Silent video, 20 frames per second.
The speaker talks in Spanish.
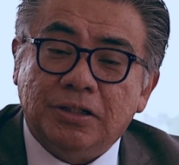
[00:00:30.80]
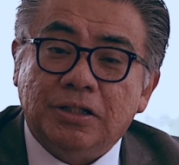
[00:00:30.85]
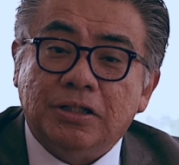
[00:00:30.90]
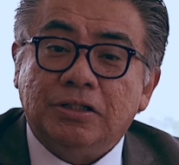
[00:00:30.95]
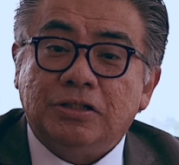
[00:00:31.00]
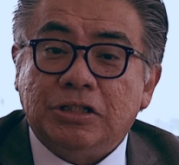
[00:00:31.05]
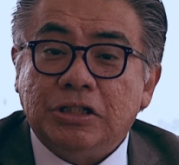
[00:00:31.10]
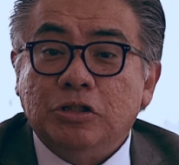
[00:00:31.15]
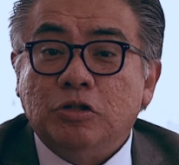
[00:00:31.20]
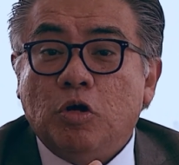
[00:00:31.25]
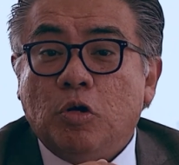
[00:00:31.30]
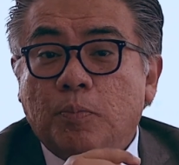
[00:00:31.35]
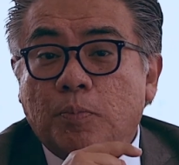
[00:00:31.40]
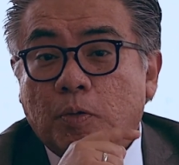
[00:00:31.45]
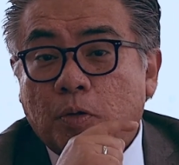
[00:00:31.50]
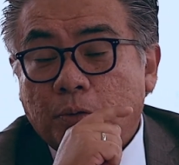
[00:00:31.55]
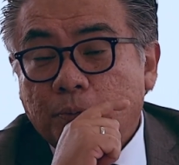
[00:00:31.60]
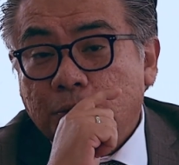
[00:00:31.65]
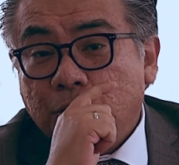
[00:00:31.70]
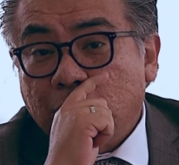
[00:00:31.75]
sino
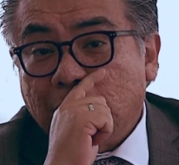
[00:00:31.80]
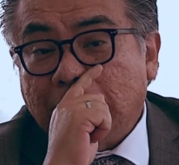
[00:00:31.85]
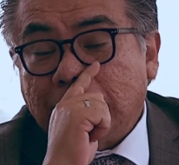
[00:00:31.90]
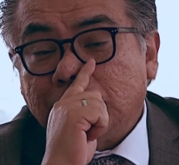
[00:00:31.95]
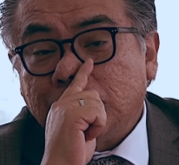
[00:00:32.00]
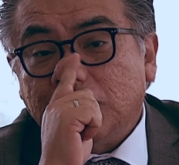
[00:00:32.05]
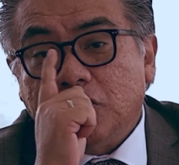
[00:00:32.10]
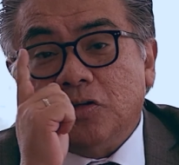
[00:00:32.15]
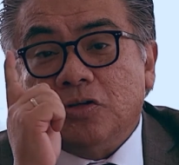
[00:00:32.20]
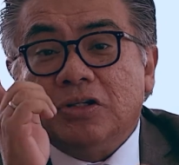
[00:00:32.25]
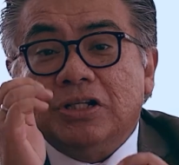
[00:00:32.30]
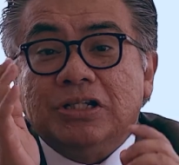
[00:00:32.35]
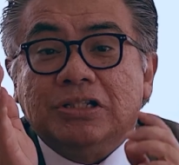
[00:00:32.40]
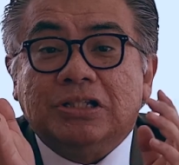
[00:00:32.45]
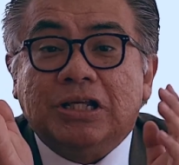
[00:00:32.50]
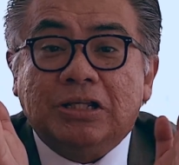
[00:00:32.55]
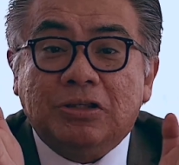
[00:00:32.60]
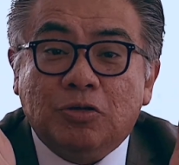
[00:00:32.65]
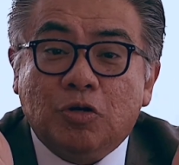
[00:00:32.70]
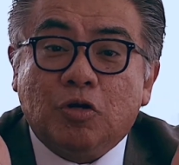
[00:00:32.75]
por violaciones
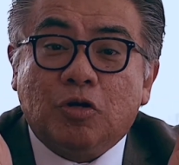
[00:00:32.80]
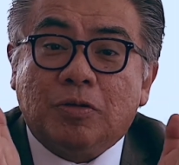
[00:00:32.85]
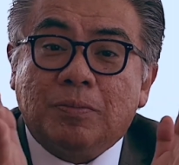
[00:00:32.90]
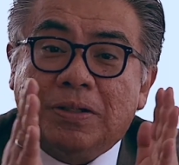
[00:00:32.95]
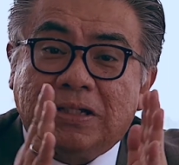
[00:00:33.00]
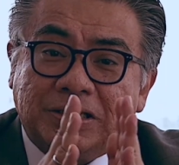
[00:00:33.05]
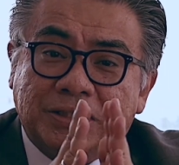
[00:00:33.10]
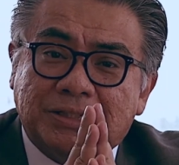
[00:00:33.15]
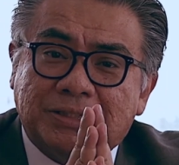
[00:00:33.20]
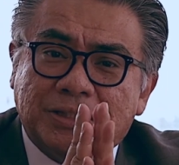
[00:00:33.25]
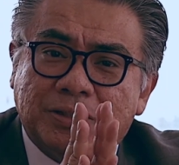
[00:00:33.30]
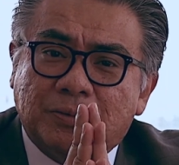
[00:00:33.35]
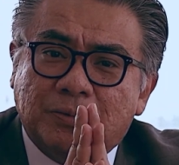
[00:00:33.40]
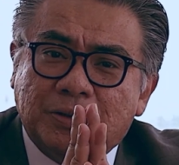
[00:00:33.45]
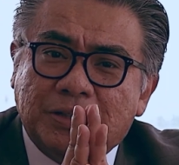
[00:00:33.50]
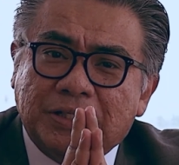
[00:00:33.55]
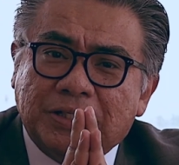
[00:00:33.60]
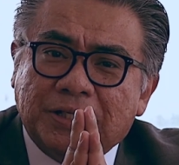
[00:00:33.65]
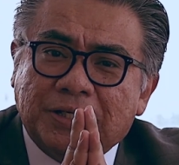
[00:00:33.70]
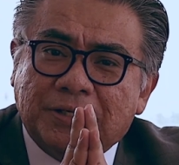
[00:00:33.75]
de normas de
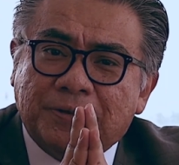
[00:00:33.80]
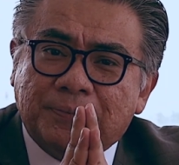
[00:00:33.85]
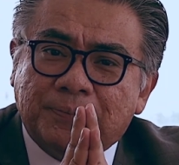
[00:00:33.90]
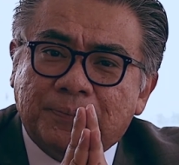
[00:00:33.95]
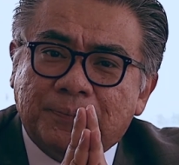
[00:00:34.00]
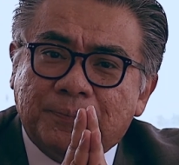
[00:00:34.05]
seguridad.